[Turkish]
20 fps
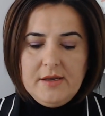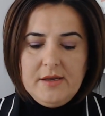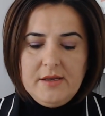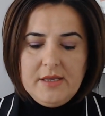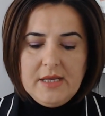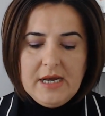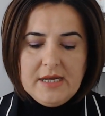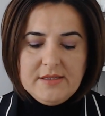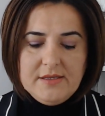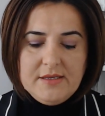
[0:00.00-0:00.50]

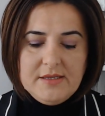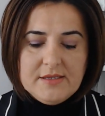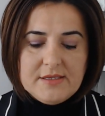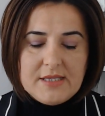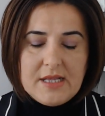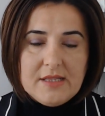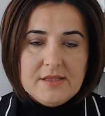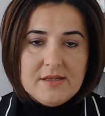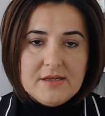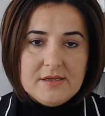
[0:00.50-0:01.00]
yani
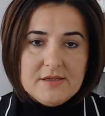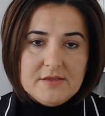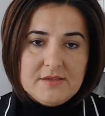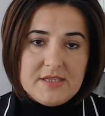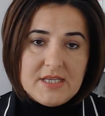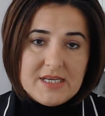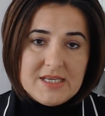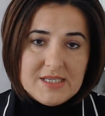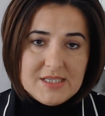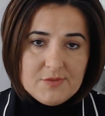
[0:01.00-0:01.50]
insanların
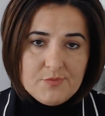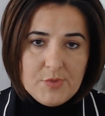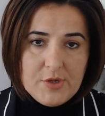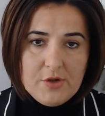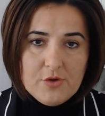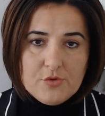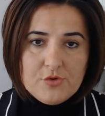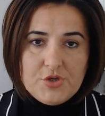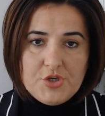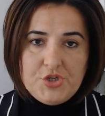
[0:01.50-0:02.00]
8
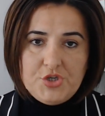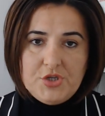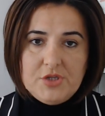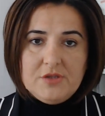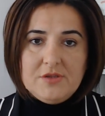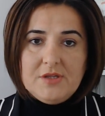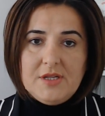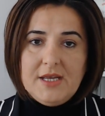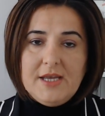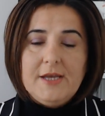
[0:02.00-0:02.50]
milyon
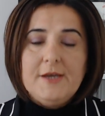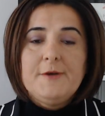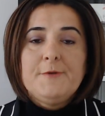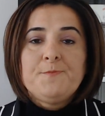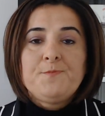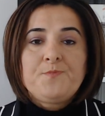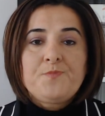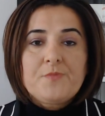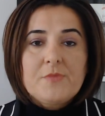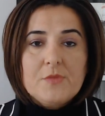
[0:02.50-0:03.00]
kişinin de
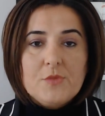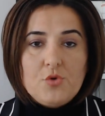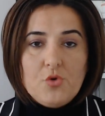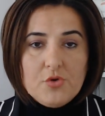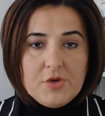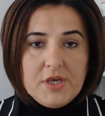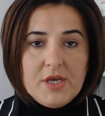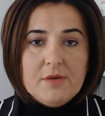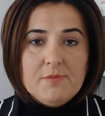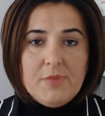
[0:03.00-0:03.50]

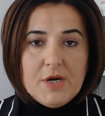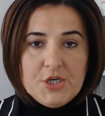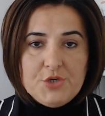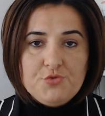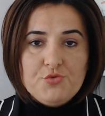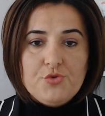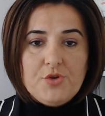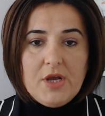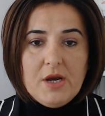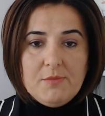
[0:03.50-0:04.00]
TOKİ'ye
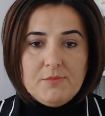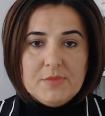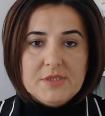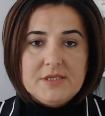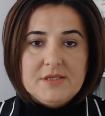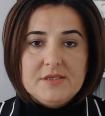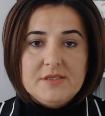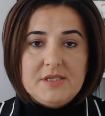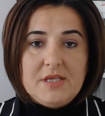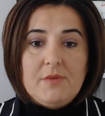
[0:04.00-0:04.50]
başvuru
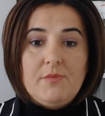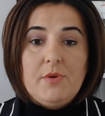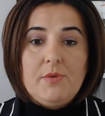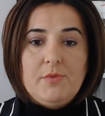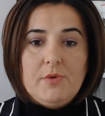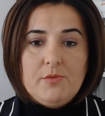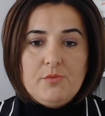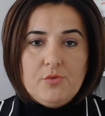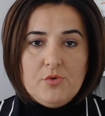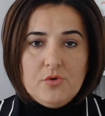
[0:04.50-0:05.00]
yapmasının
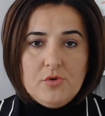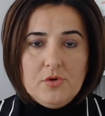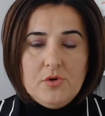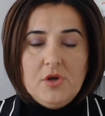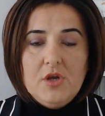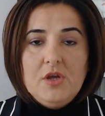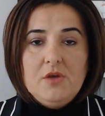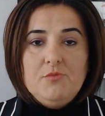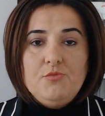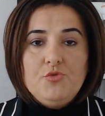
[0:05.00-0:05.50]
sebebi bu.
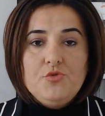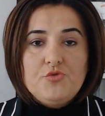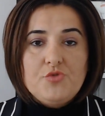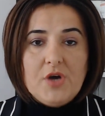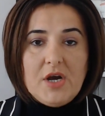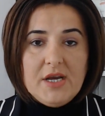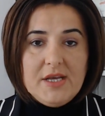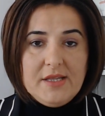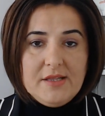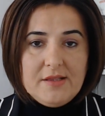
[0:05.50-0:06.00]

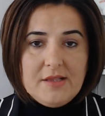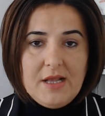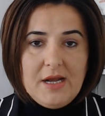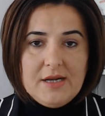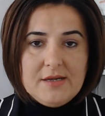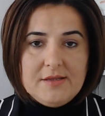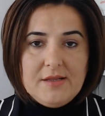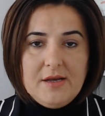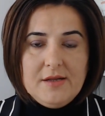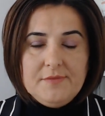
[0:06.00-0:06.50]

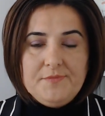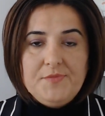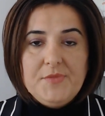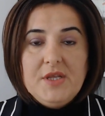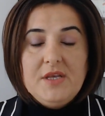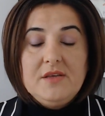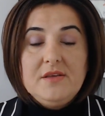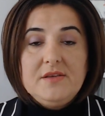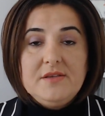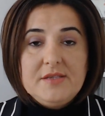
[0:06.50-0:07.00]
Müteahhitlerden
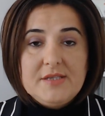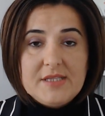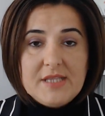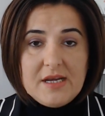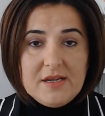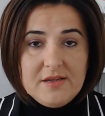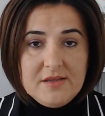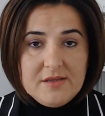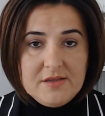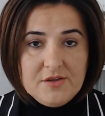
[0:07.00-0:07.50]

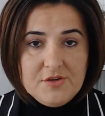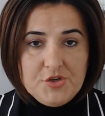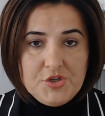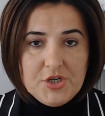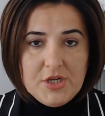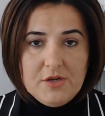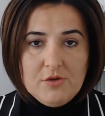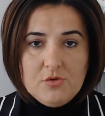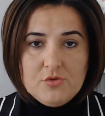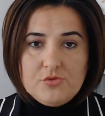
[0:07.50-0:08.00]
ister ikinci
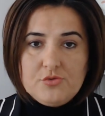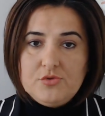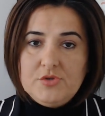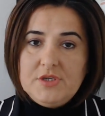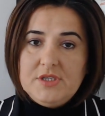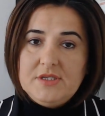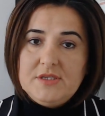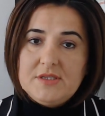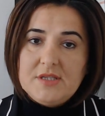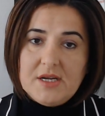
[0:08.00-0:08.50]
el olsun
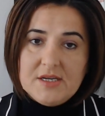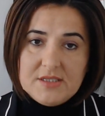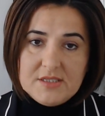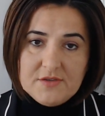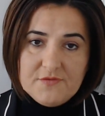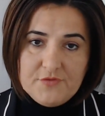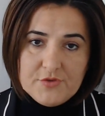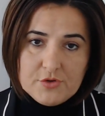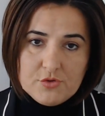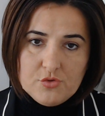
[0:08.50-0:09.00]
ister
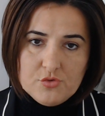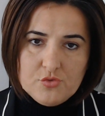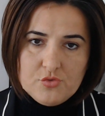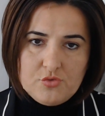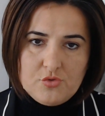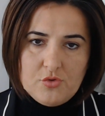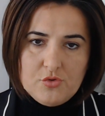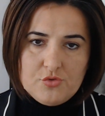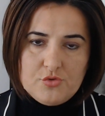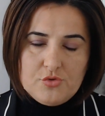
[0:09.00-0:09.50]
sıfır
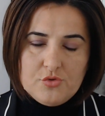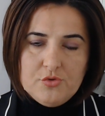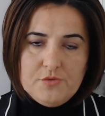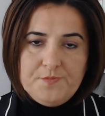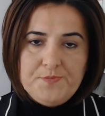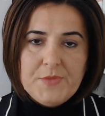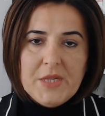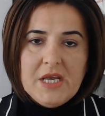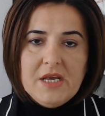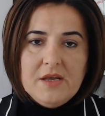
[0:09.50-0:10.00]
konut
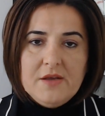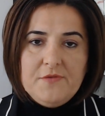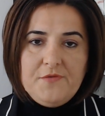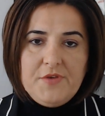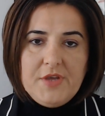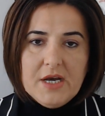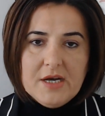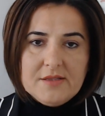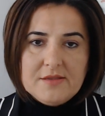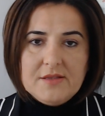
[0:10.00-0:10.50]
olsun
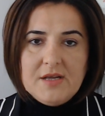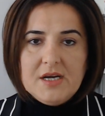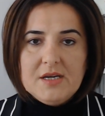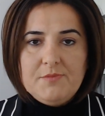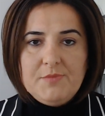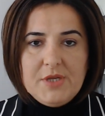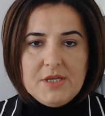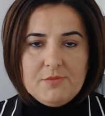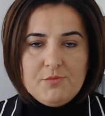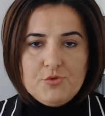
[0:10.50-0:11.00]

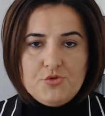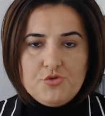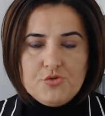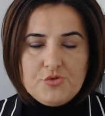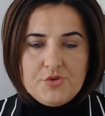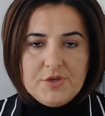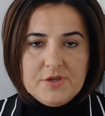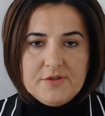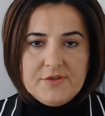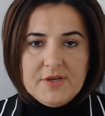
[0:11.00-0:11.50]
fiyatlar bir
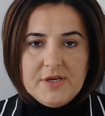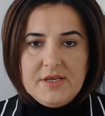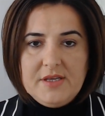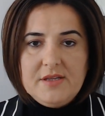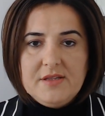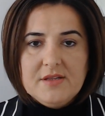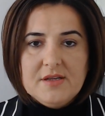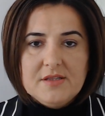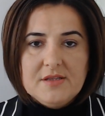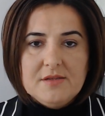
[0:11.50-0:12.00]
buçuk yılda
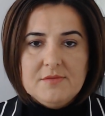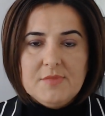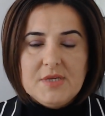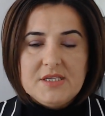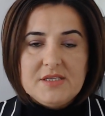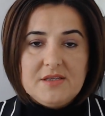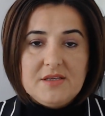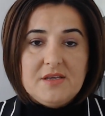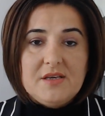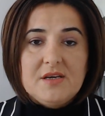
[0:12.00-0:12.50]

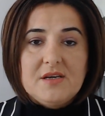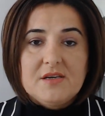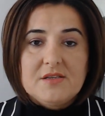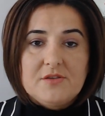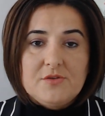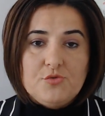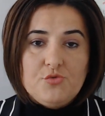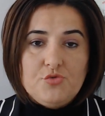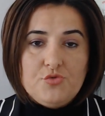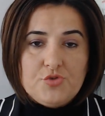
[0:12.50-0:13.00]
inanılmaz iki
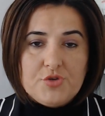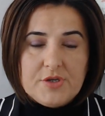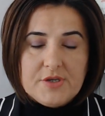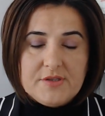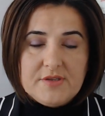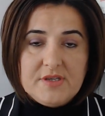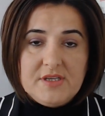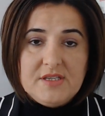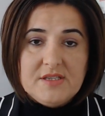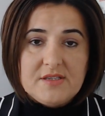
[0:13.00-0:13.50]
katı üç
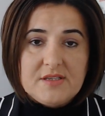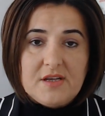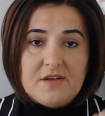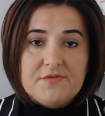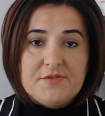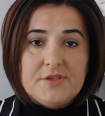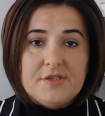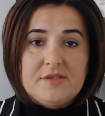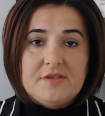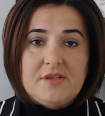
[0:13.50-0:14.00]
katı
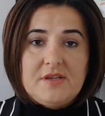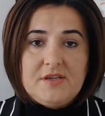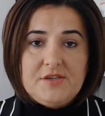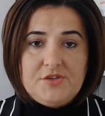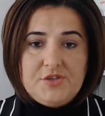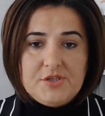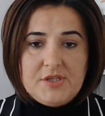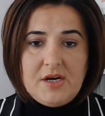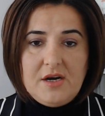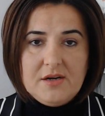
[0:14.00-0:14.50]
insafsız
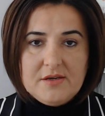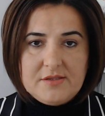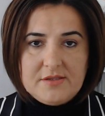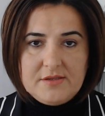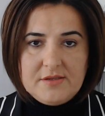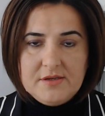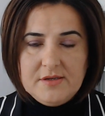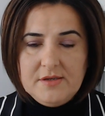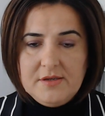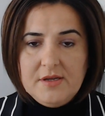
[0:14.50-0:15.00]
derecede
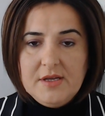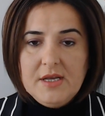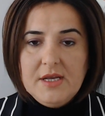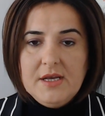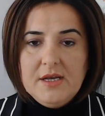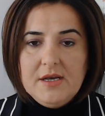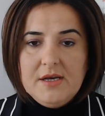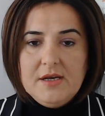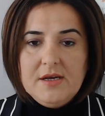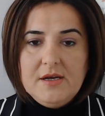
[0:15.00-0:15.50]
arttı.
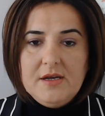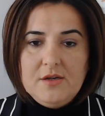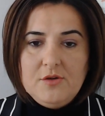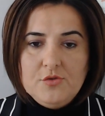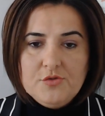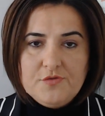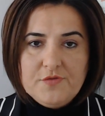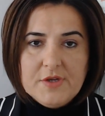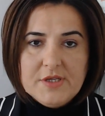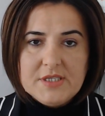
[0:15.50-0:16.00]
E,
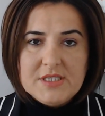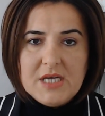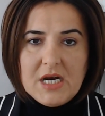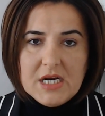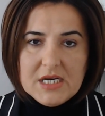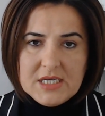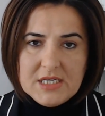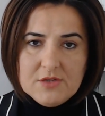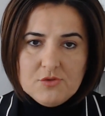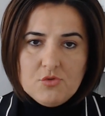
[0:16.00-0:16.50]
lütfen
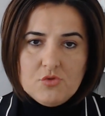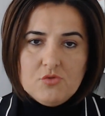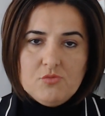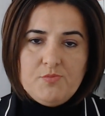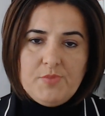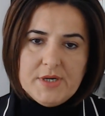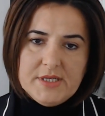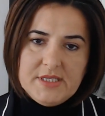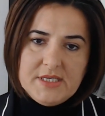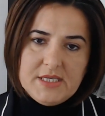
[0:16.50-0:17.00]
sakin
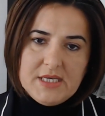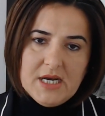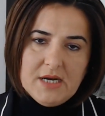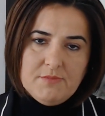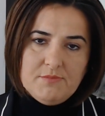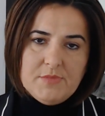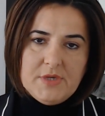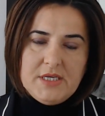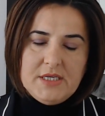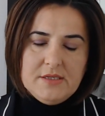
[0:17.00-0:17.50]
olun panik
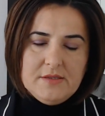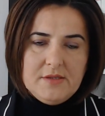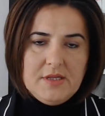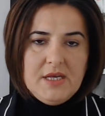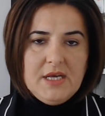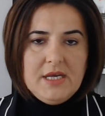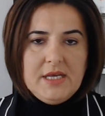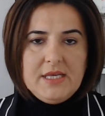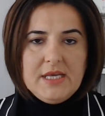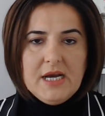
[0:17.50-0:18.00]
yapmayın.
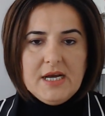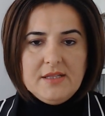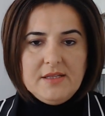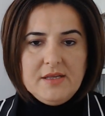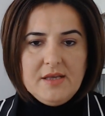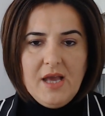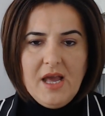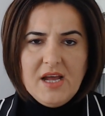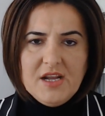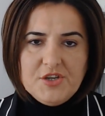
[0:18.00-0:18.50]
Yani
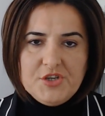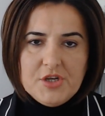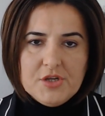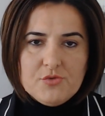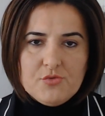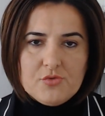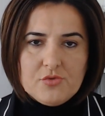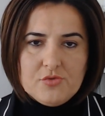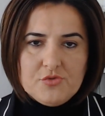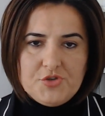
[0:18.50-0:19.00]
her
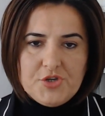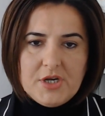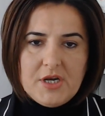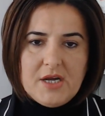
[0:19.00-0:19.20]
şey durulacak